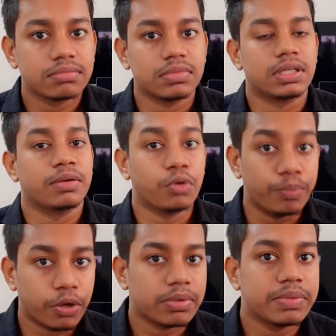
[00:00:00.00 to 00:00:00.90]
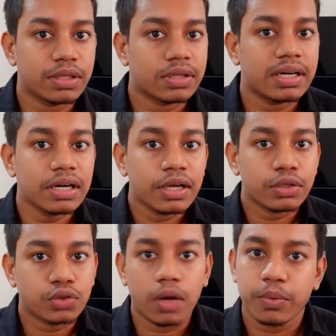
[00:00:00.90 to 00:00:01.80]
মানে ওই প্রবলেমটা কিন্তু আর
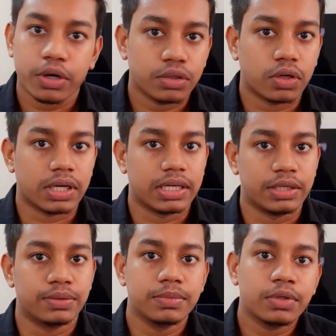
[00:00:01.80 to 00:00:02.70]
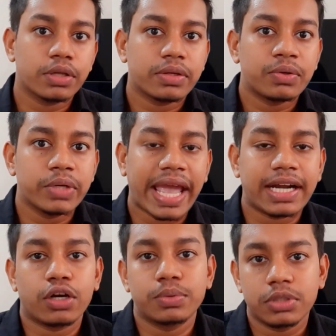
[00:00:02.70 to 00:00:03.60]
সলভ করার দরকার নেই তুমি হয়তো ওই
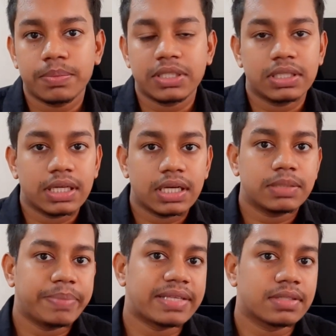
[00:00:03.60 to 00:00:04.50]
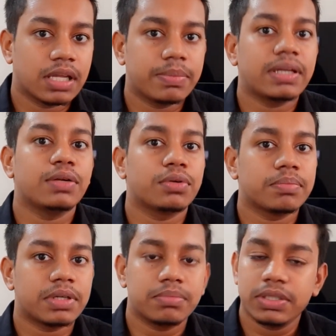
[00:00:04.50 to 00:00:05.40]
একটা অপশনের পাশে দেখলে যে প্যাসকেল বা নিউটন
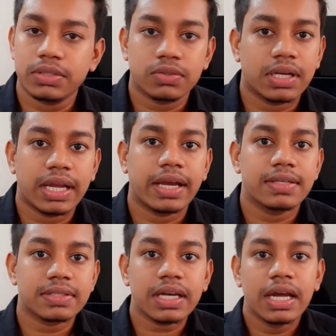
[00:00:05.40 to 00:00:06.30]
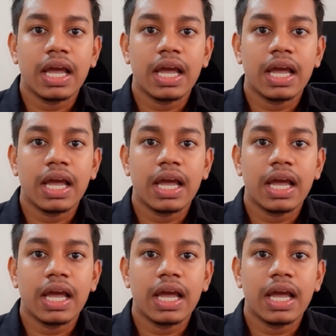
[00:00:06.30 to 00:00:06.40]
পার মিটার স্কোয়ার লেখা আছে